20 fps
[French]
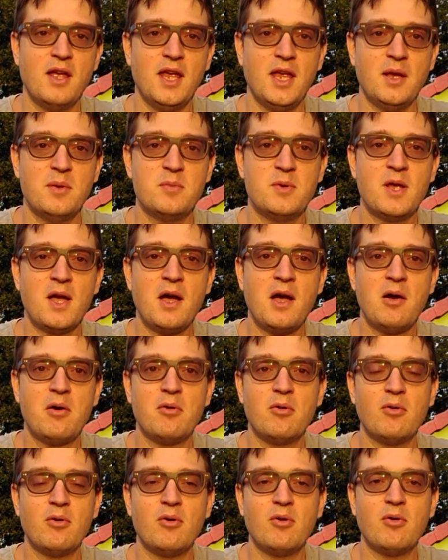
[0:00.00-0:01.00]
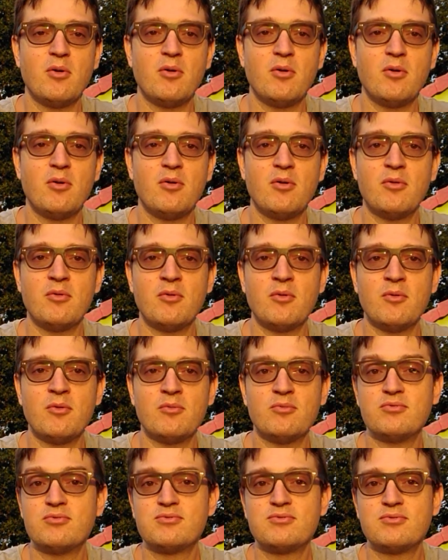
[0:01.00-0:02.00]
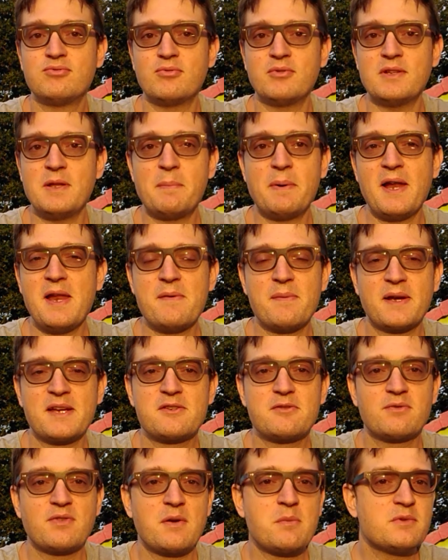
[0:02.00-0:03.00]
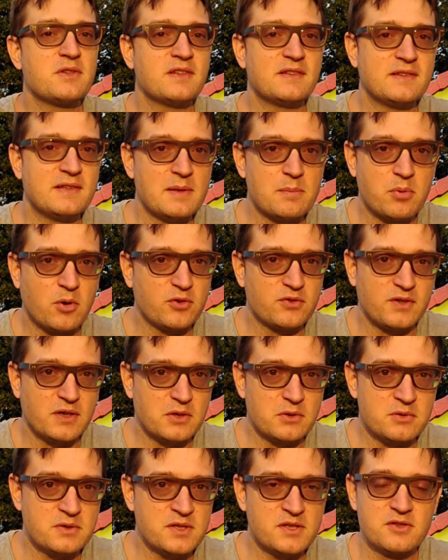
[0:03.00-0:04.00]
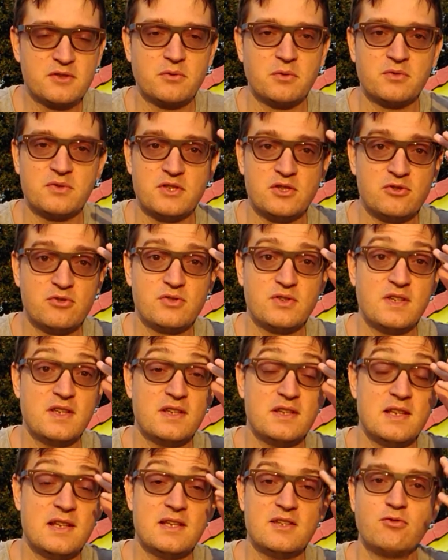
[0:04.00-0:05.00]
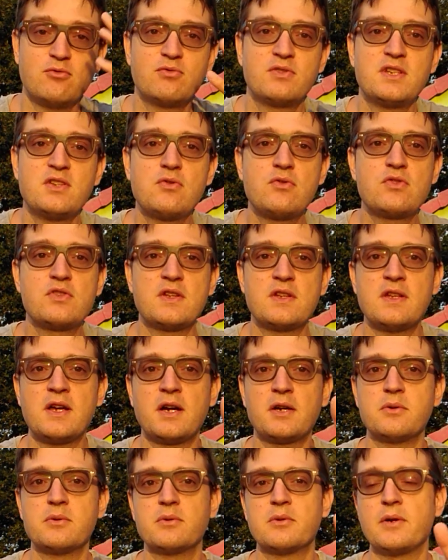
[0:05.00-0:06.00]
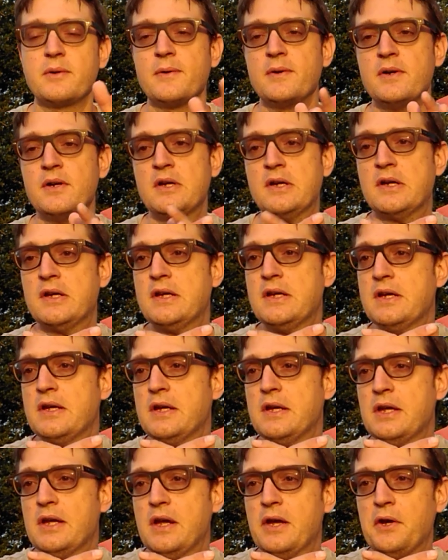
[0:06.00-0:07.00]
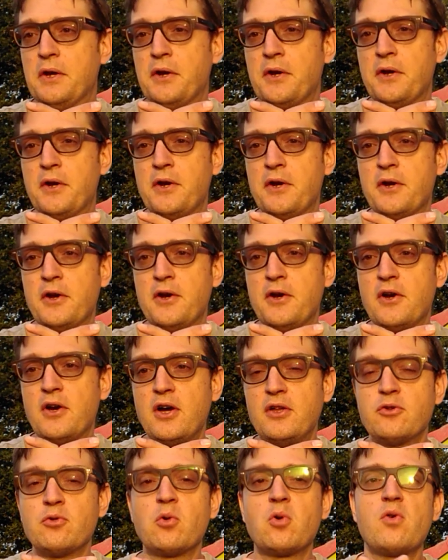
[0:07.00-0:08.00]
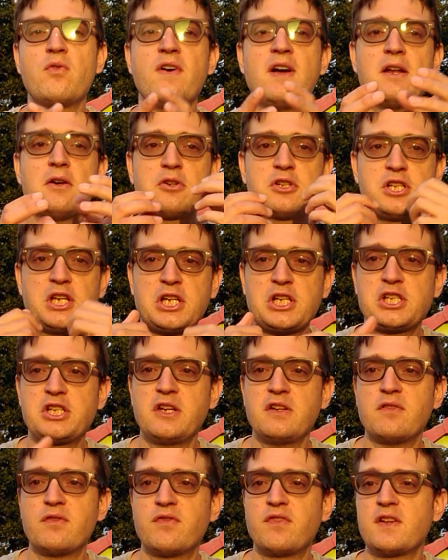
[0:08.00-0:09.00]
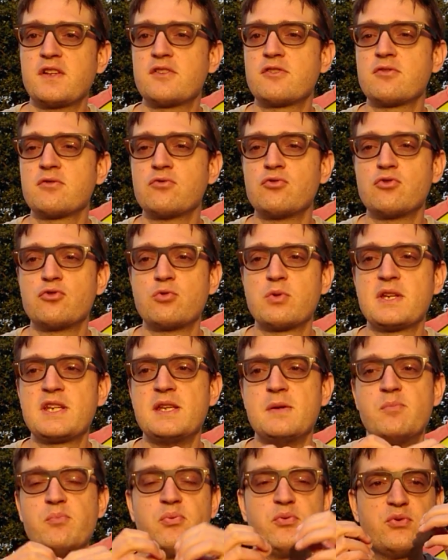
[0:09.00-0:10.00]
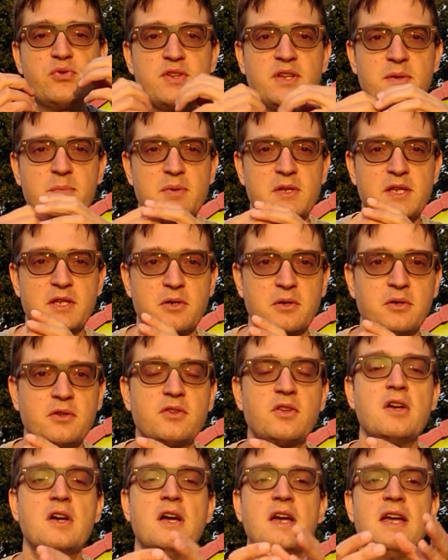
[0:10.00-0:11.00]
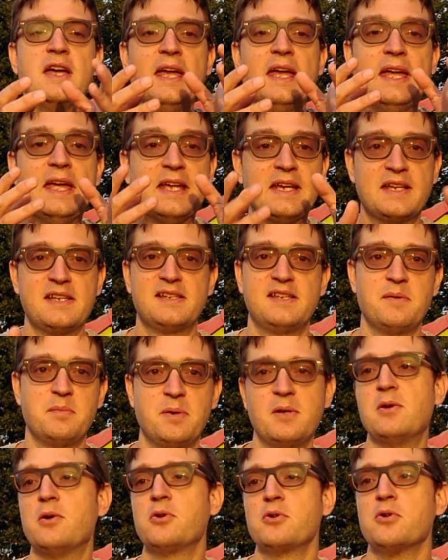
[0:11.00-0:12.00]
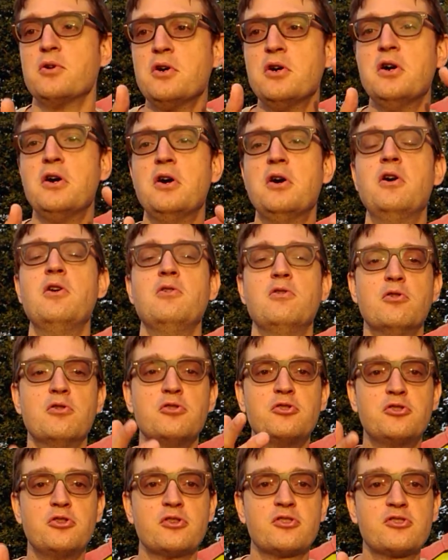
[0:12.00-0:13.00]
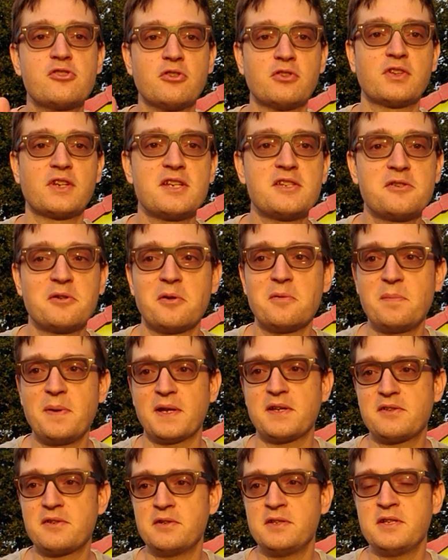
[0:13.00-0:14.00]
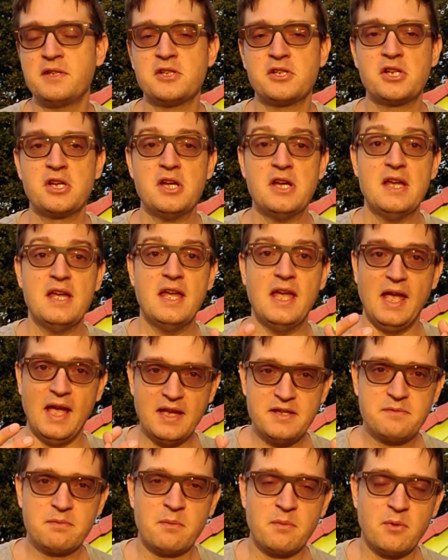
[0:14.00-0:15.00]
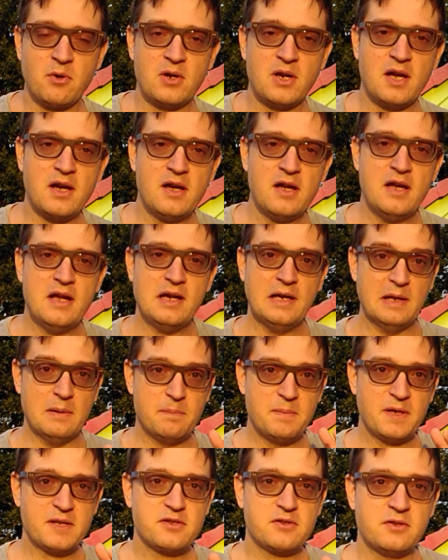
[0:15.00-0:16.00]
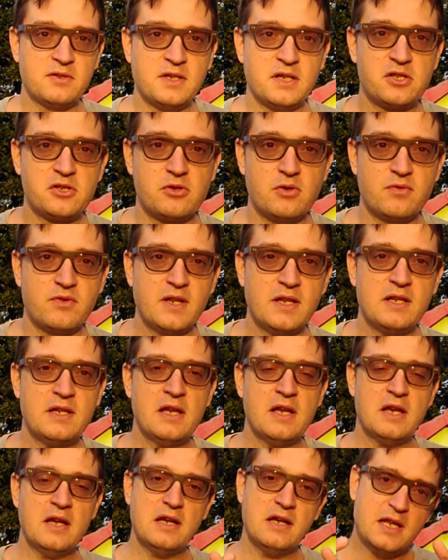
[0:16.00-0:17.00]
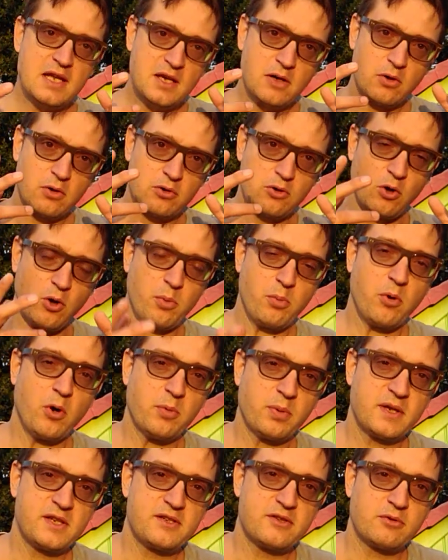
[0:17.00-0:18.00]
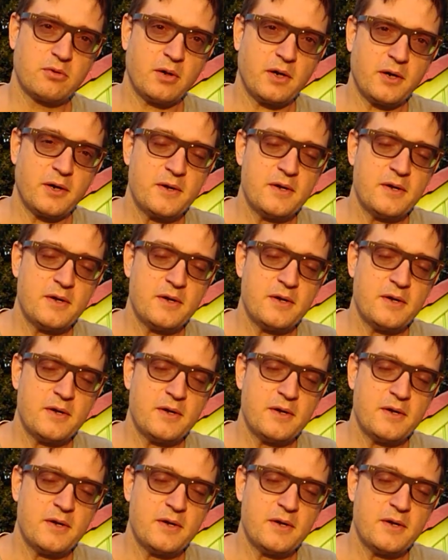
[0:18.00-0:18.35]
eh bien, euh, on n'a pas l'impression vraiment d'être des protagonistes, qu'on est juste des, des outils du scénario, quoi. Euh, donc on va alors chercher une façon de jouer qui est plus impliquante et que c'est Pelorio, le jeu centré sur le personnage. Et à ce moment-là, les personnages deviennent les héros de leur propre histoire.